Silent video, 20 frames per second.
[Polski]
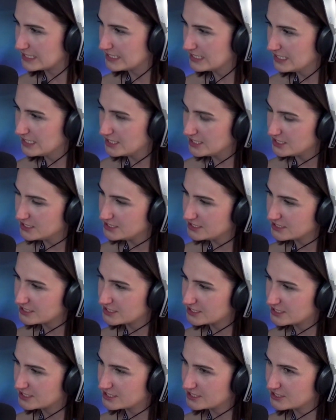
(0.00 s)
E,
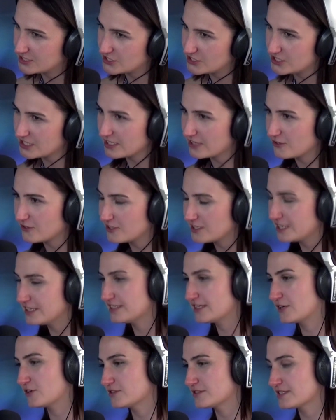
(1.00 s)
gdzie
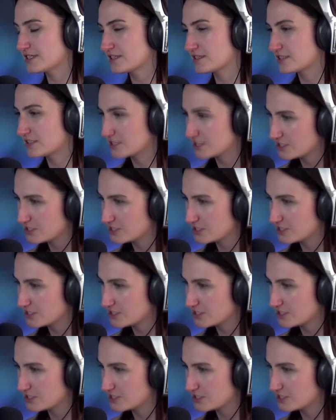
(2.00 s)
kolejne koncerty?